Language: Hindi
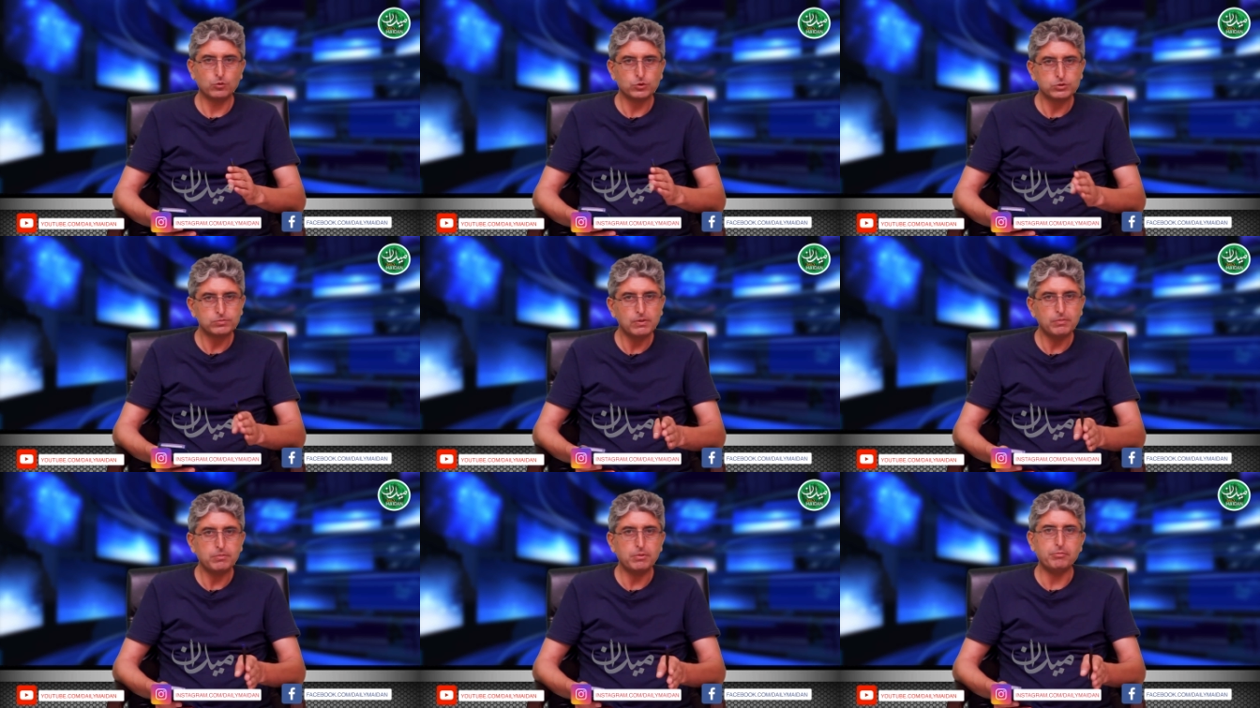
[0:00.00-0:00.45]

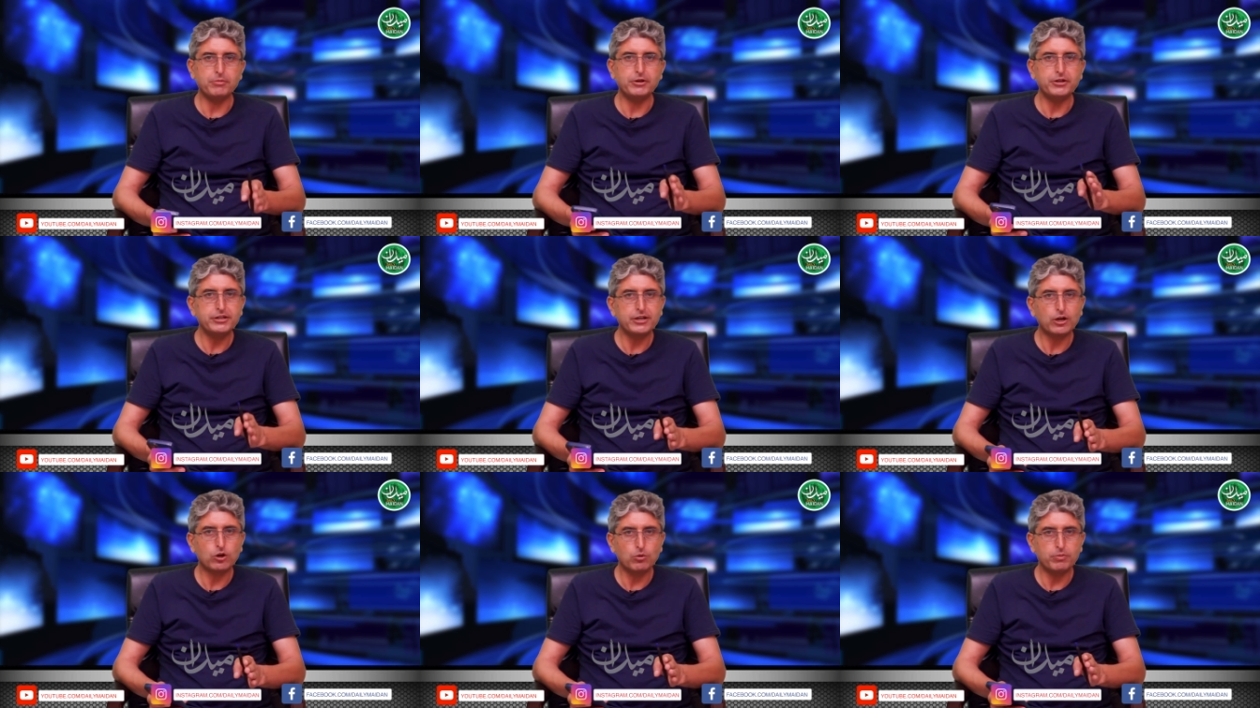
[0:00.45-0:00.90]
उसमें भी
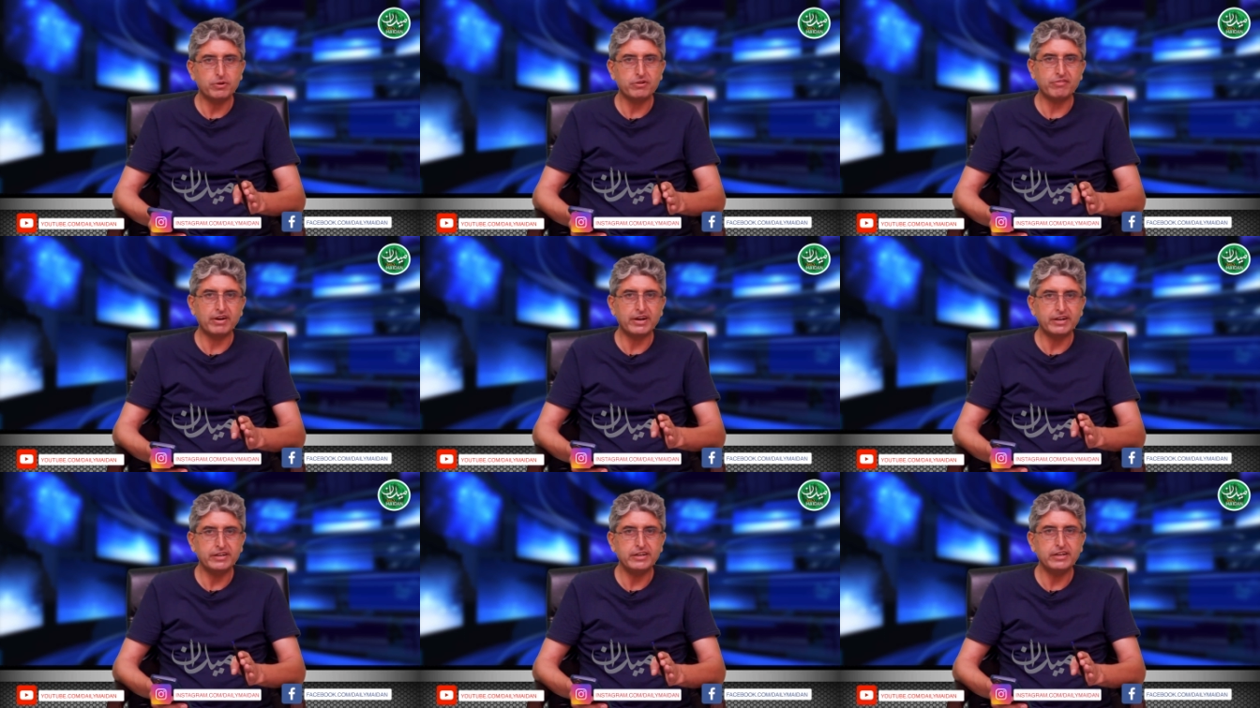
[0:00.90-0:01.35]
मीडिया को भी
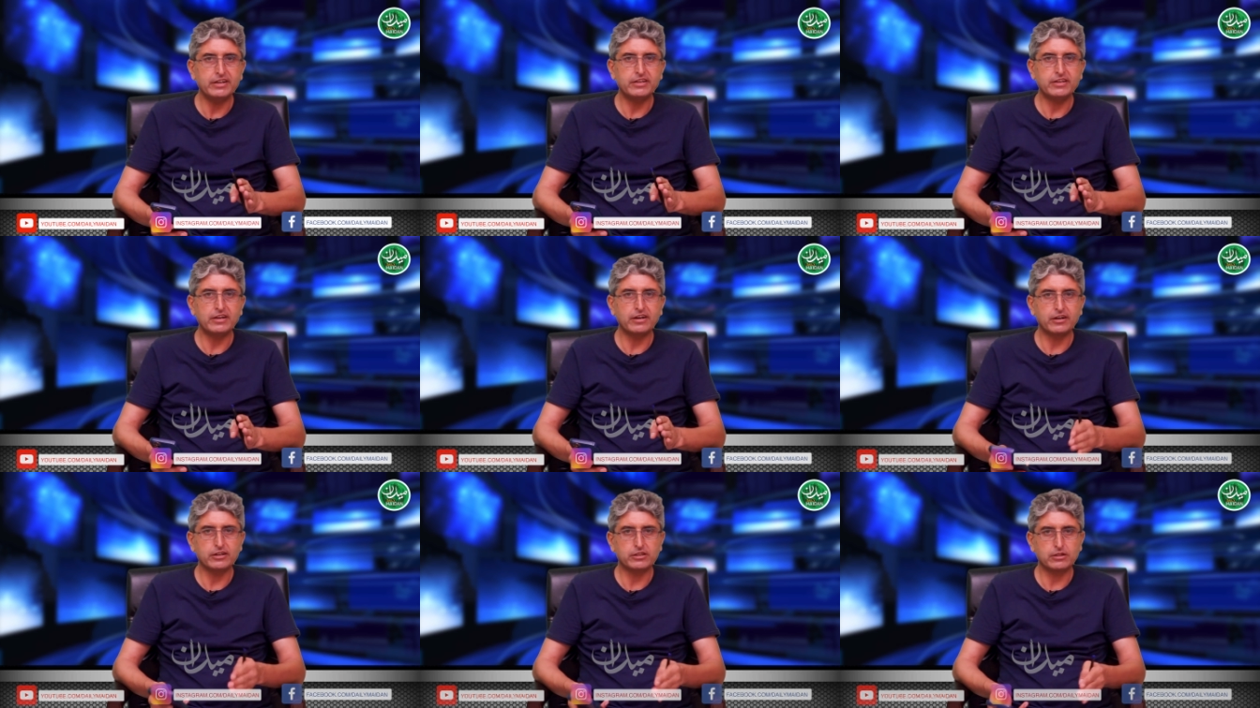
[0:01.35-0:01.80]
इनवाइट नहीं
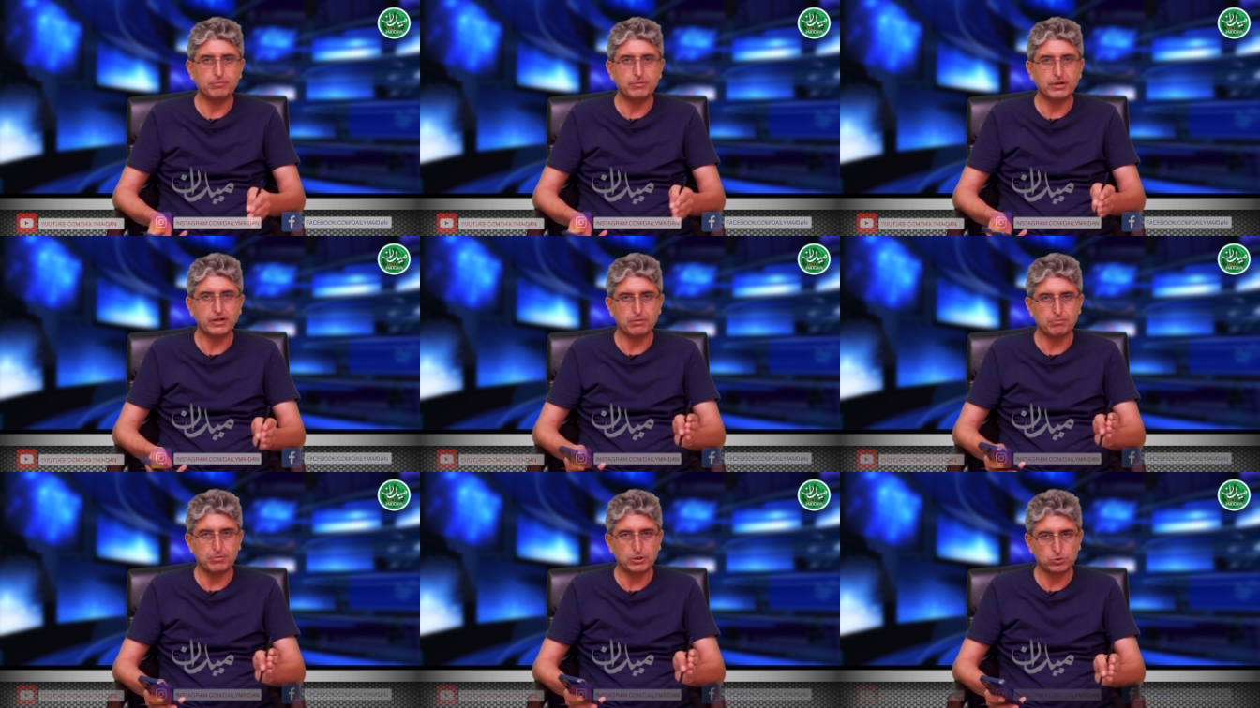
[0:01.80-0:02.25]
किया गया था
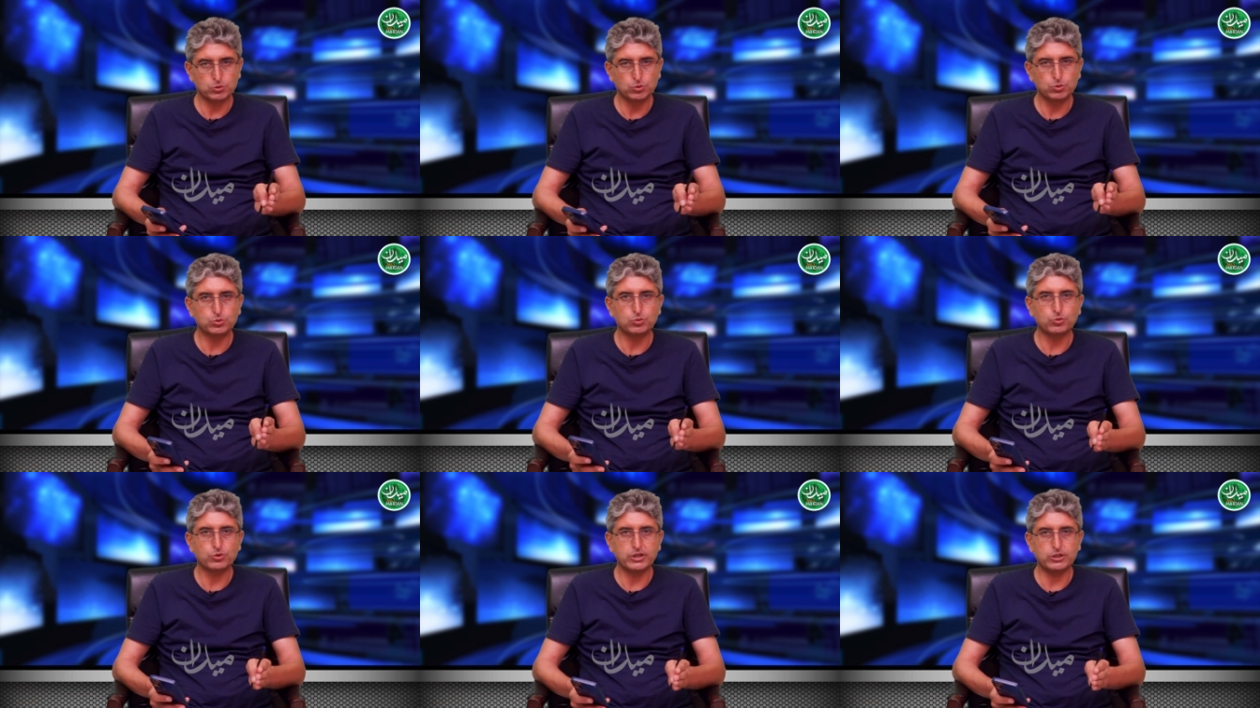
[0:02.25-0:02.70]
बल्कि
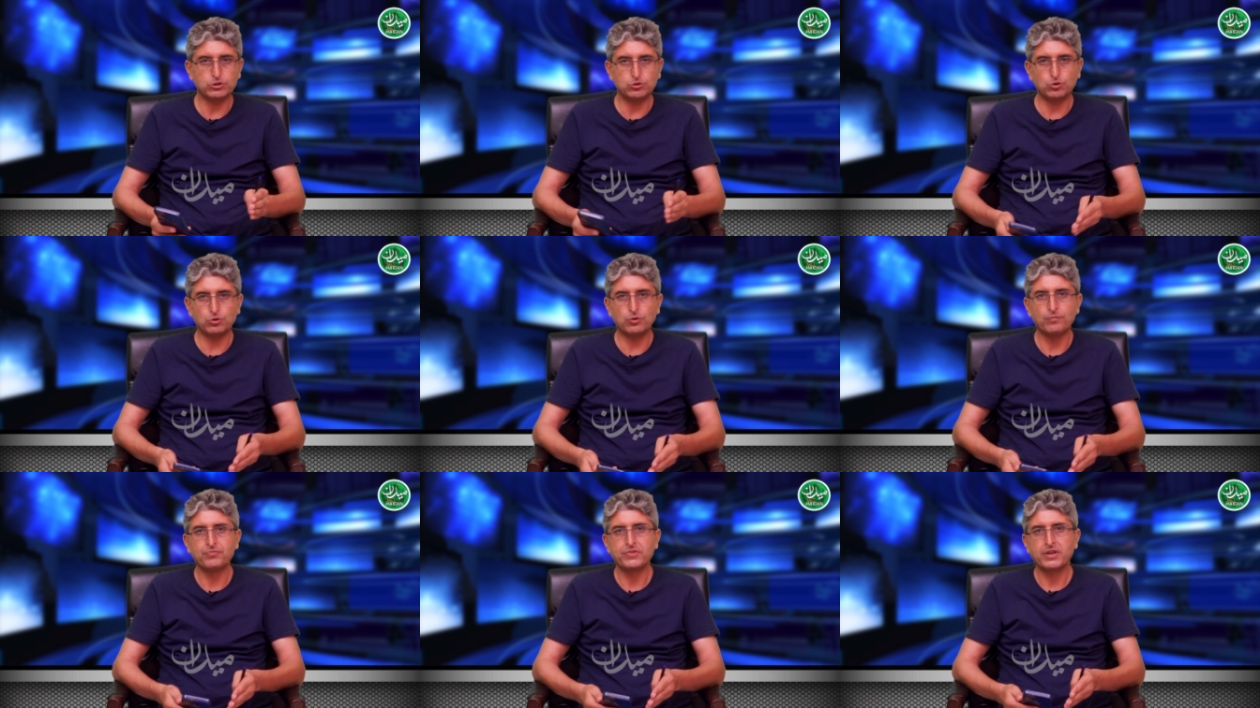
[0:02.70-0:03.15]
मखसूस उनके
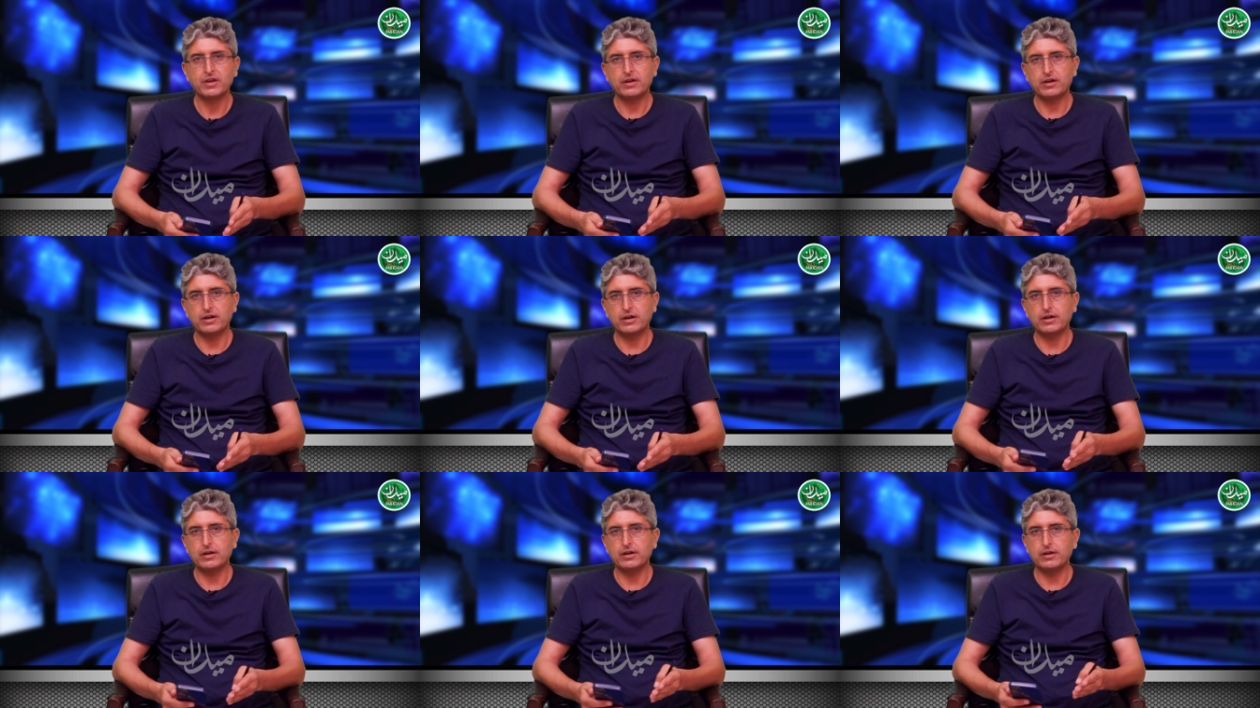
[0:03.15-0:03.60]
जो
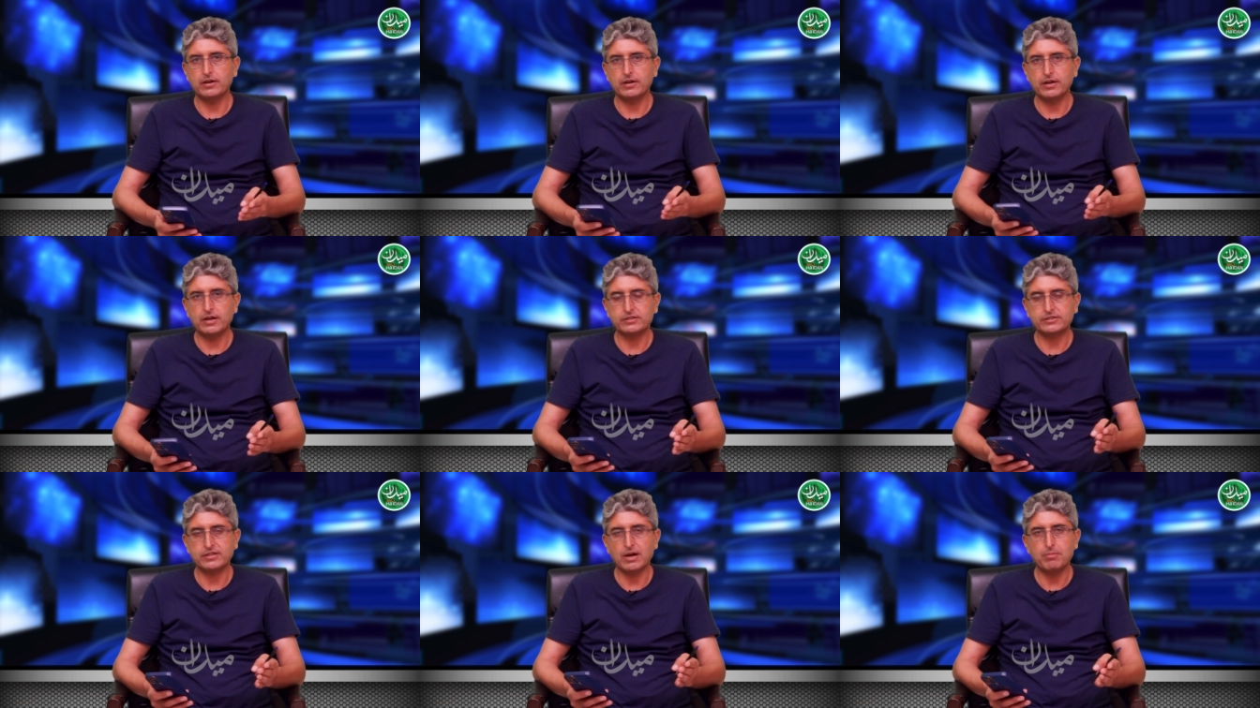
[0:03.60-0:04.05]

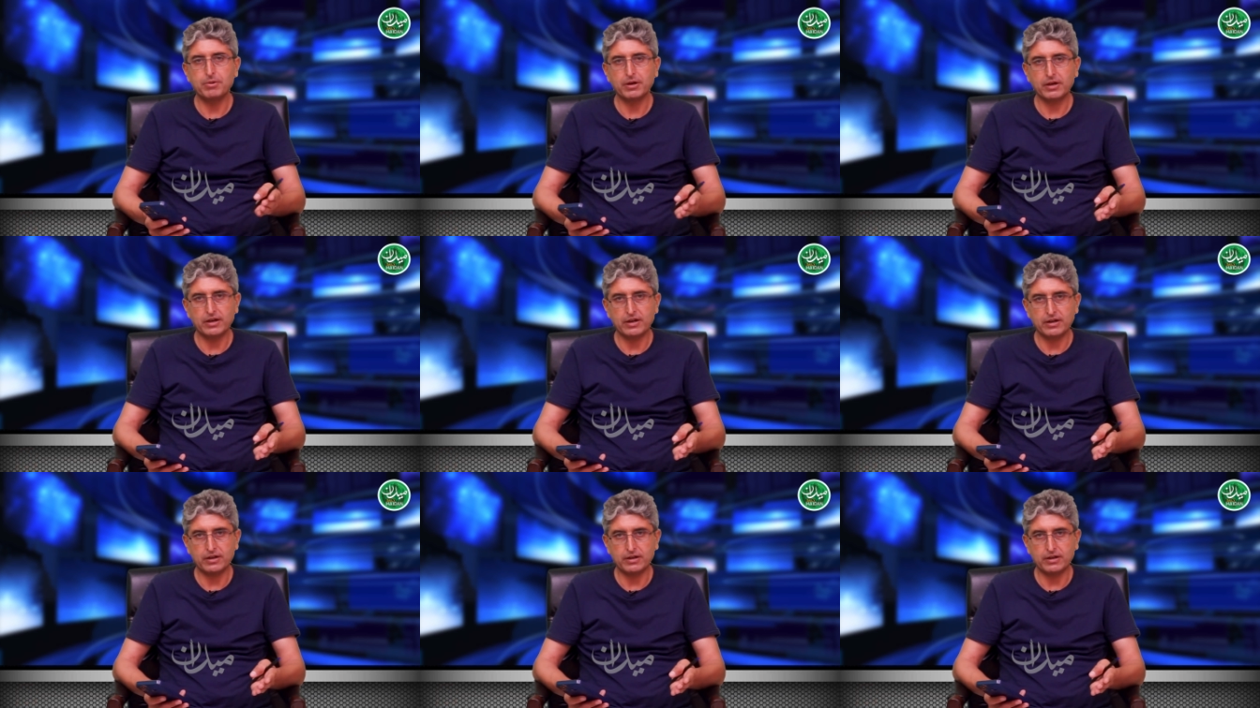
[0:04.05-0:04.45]
सबक